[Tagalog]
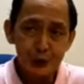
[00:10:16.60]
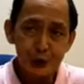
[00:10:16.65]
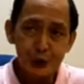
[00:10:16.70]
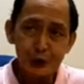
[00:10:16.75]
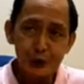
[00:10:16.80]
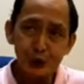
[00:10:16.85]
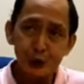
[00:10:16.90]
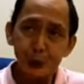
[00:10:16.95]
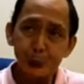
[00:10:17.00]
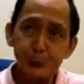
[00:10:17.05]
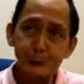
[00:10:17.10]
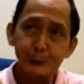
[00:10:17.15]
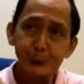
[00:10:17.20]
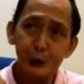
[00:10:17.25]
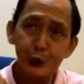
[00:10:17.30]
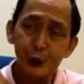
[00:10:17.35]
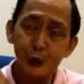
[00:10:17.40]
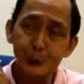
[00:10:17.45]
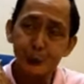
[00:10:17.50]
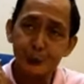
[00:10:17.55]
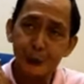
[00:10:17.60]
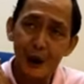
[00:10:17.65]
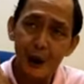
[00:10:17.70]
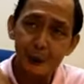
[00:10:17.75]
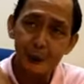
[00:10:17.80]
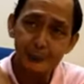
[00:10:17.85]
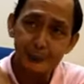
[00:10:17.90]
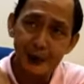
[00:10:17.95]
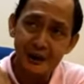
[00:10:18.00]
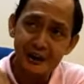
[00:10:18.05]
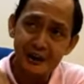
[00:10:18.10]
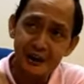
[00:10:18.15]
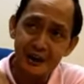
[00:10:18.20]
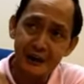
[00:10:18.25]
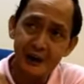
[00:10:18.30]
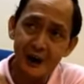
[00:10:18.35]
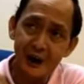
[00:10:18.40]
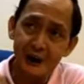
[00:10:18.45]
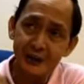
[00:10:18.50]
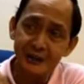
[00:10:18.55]
yung pong mga
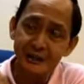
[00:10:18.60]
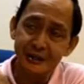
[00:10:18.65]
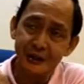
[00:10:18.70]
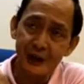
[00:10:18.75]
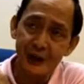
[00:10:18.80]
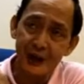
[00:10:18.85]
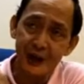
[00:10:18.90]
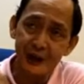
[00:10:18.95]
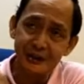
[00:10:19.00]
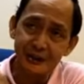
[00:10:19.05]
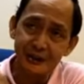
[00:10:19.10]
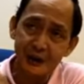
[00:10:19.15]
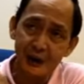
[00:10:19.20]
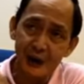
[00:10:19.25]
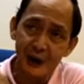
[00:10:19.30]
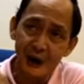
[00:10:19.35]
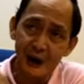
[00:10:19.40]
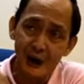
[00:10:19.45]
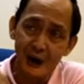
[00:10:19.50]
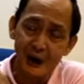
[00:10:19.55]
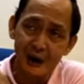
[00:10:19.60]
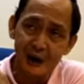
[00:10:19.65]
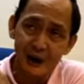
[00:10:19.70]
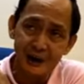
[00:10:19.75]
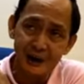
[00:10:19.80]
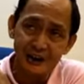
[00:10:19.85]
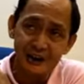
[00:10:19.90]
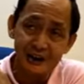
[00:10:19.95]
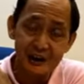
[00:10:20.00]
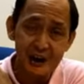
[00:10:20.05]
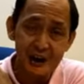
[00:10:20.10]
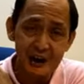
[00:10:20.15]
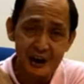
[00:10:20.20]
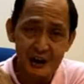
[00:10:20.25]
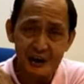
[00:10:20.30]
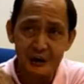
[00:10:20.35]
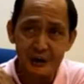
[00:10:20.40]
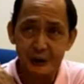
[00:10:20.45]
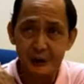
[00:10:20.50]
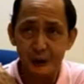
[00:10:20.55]
balikat ng ating alagang
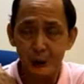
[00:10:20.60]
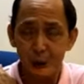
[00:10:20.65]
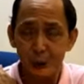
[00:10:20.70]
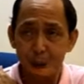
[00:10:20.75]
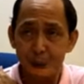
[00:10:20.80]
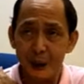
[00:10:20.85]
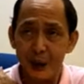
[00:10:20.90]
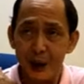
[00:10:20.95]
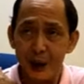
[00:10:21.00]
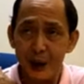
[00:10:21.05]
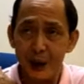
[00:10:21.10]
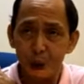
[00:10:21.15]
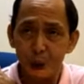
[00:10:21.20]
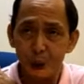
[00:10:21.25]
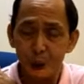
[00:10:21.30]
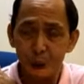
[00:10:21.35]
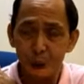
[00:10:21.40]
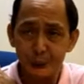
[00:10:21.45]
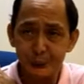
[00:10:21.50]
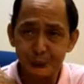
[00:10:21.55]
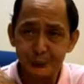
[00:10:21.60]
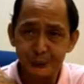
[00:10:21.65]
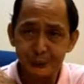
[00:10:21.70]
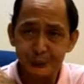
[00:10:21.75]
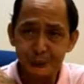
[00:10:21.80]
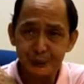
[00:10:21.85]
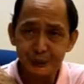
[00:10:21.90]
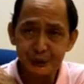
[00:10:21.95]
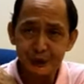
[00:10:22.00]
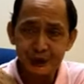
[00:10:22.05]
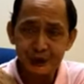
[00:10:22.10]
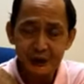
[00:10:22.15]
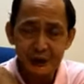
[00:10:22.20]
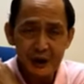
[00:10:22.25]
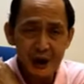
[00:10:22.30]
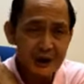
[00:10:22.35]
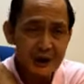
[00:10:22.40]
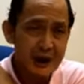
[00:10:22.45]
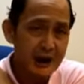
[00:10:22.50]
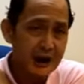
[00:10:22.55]
inahen o barako
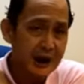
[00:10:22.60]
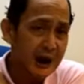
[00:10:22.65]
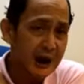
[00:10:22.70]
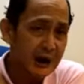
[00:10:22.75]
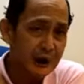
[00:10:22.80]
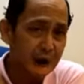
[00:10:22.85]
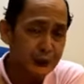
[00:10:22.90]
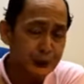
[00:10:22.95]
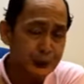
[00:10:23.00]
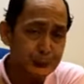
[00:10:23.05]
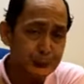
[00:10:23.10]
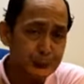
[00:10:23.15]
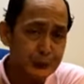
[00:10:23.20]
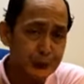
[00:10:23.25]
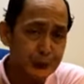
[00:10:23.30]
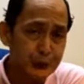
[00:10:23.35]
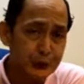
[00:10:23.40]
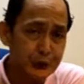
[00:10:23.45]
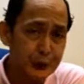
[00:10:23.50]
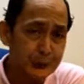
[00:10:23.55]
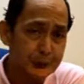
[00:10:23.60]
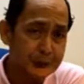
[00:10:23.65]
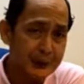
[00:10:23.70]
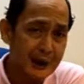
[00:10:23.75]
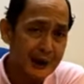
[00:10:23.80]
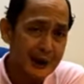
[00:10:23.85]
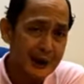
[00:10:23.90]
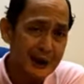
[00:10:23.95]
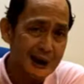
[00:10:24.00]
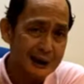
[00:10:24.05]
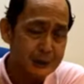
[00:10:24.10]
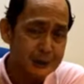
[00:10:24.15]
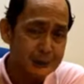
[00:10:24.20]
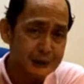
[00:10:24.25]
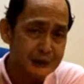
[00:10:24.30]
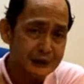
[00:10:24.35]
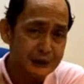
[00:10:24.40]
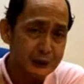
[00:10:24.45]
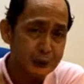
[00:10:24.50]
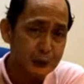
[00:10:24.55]
na nagkakaroon po ng malalalim
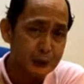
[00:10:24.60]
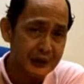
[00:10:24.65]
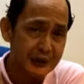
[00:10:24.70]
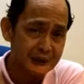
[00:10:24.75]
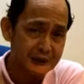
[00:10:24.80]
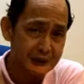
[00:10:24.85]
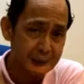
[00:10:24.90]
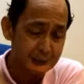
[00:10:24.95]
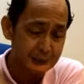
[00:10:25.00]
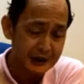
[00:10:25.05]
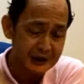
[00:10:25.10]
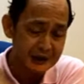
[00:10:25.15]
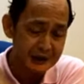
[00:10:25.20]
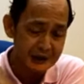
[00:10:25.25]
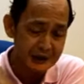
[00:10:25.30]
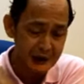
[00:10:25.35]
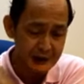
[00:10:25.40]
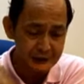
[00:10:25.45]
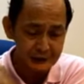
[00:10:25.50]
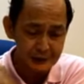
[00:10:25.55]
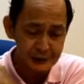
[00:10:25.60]
na sugat sa balikat